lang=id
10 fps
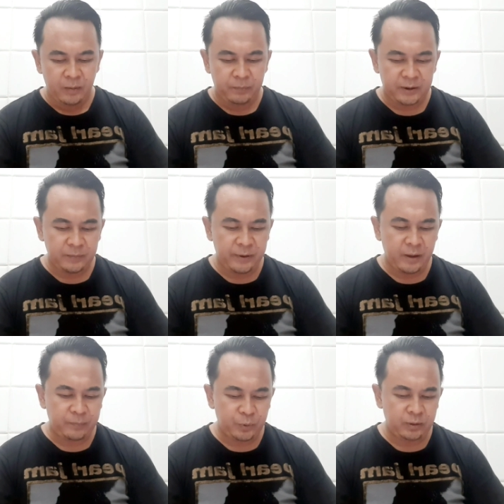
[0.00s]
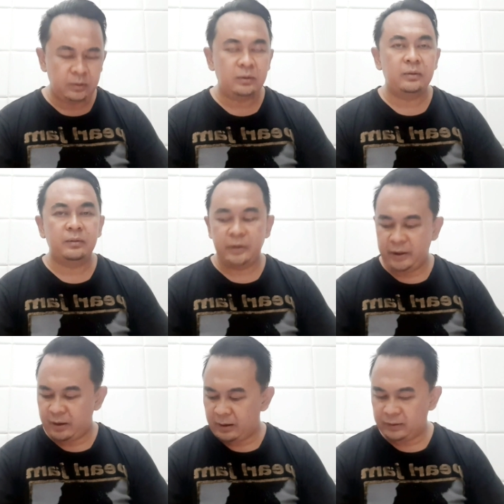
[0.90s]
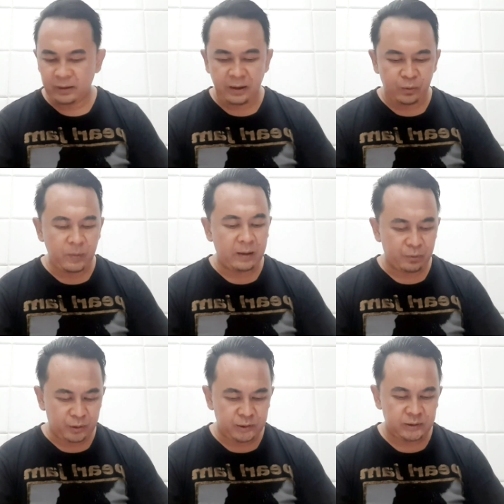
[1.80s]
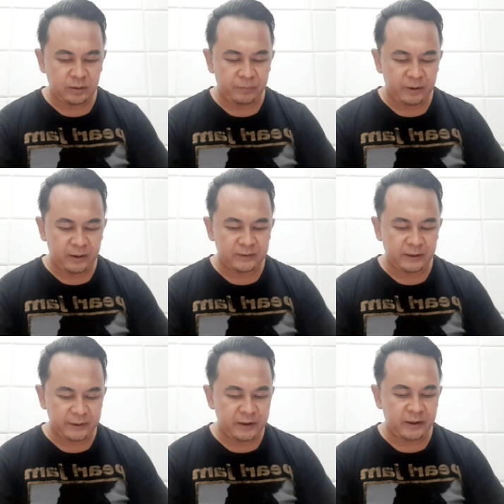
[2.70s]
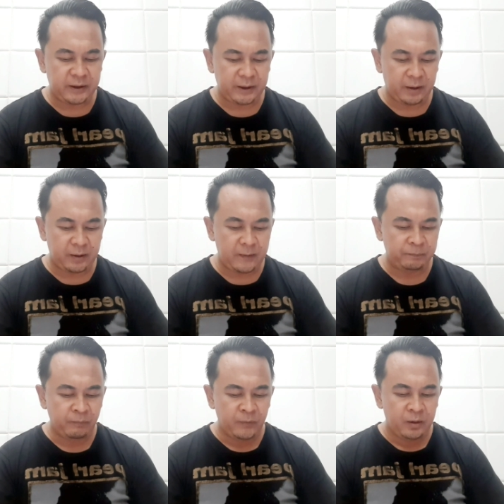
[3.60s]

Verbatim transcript: Persebaya pun tidak terlalu bagus sampai dengan saat ini karena